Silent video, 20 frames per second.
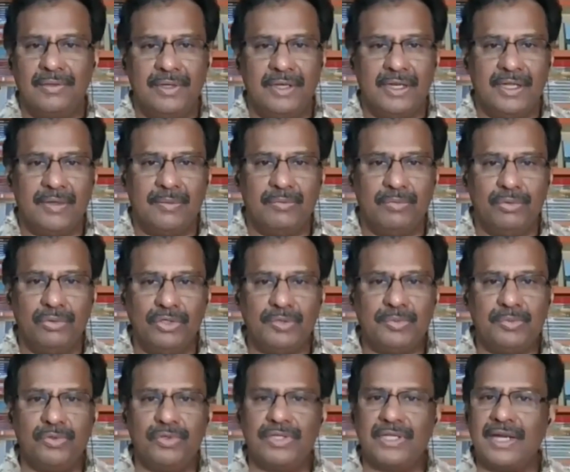இன்றைக்கி புதுசு
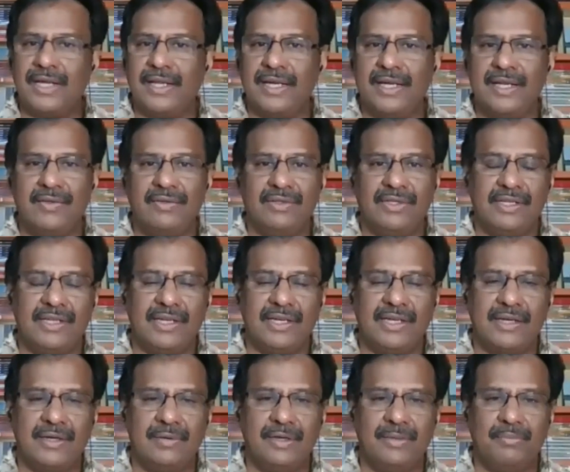புதுசாக நிறைய வந்துகிட்டே
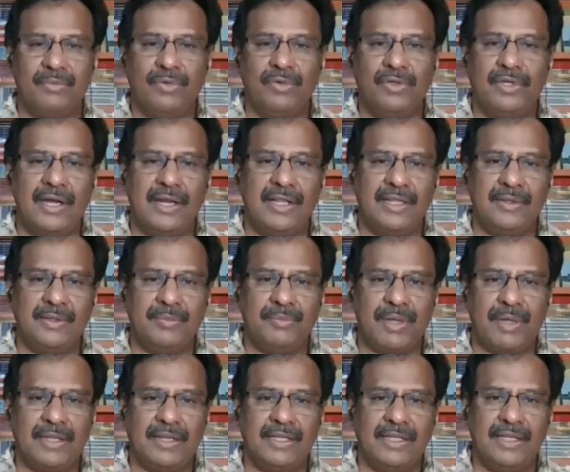இருக்குது முந்தாண்டத்து
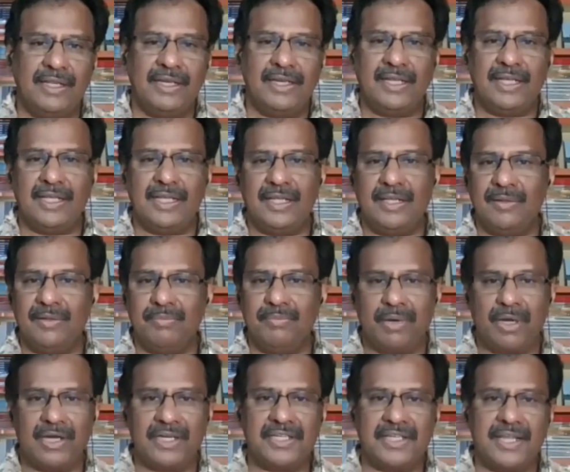பார்த்தது இன்றைக்கி
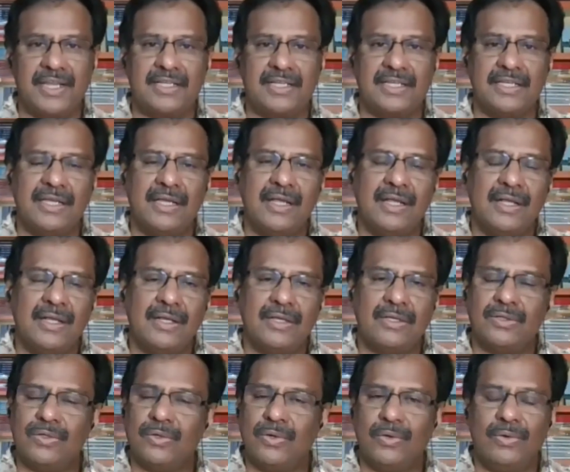பழசாயிருச்சு
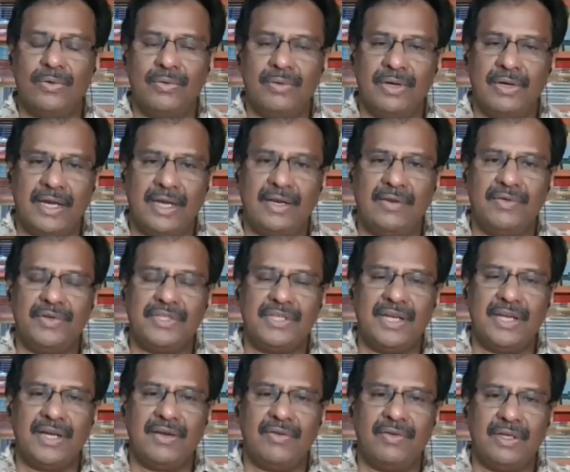ஸோ நிறைய
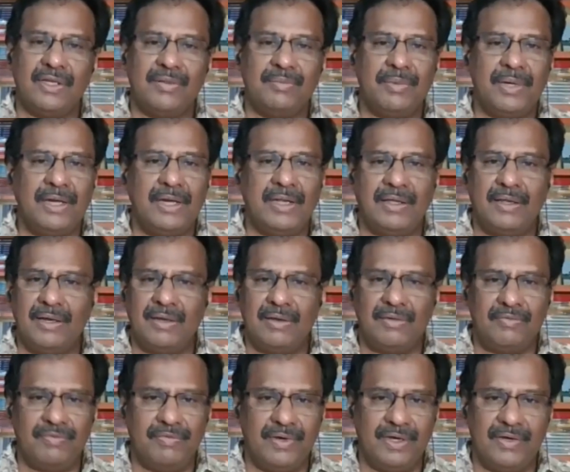விஷயங்கள் வருது மெடிக்கல்
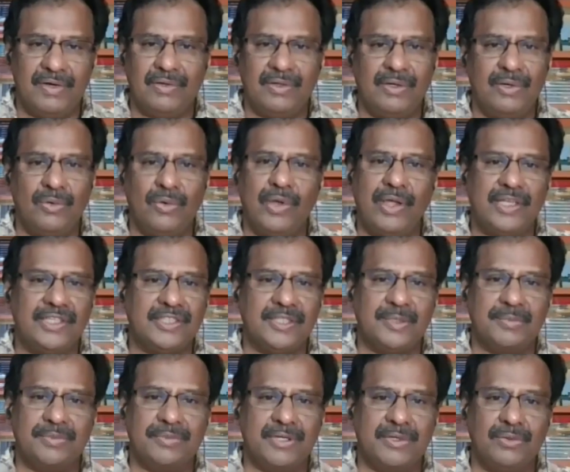ஃபீல்டு வந்து நோ
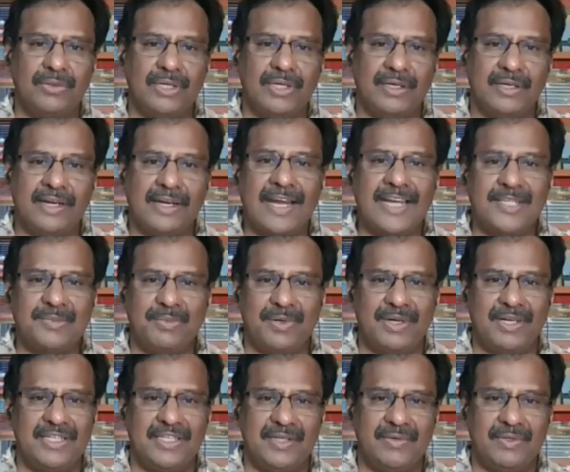எக்ஸப்ஷன் டு தட்
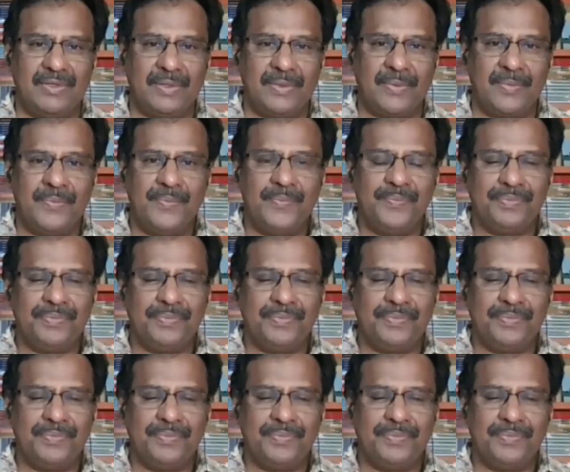ட்ரான்ஸ்பரன்சி வந்துடும்